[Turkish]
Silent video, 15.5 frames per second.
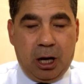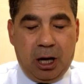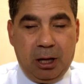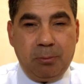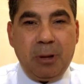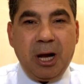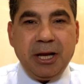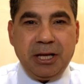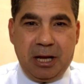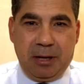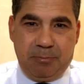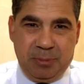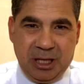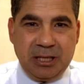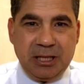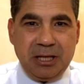
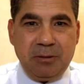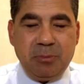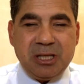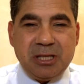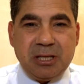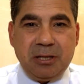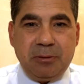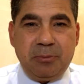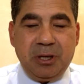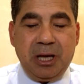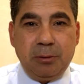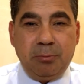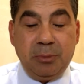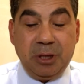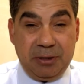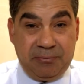Almanya bildiğimiz gibi
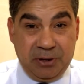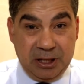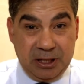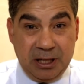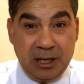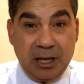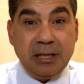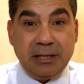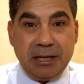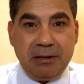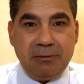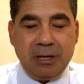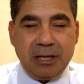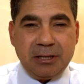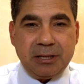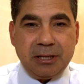bir federal
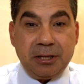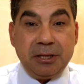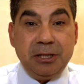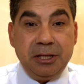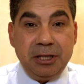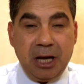devlettir.